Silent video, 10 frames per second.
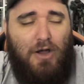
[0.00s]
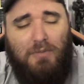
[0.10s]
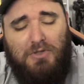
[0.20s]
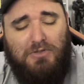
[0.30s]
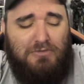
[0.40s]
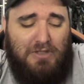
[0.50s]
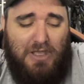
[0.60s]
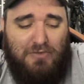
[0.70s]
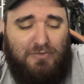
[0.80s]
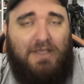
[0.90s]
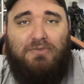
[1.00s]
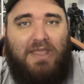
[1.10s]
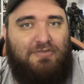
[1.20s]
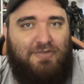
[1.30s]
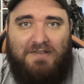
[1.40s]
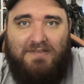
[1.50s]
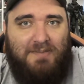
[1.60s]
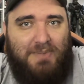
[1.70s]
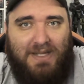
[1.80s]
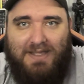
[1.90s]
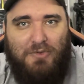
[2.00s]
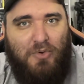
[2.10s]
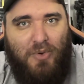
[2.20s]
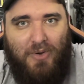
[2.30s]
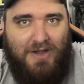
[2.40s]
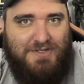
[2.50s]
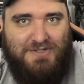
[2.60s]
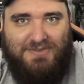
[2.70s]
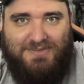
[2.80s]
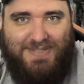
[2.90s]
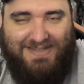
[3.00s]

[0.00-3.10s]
Oh, meu Deus, o que, que eu tenho que fazer para ganhar um código?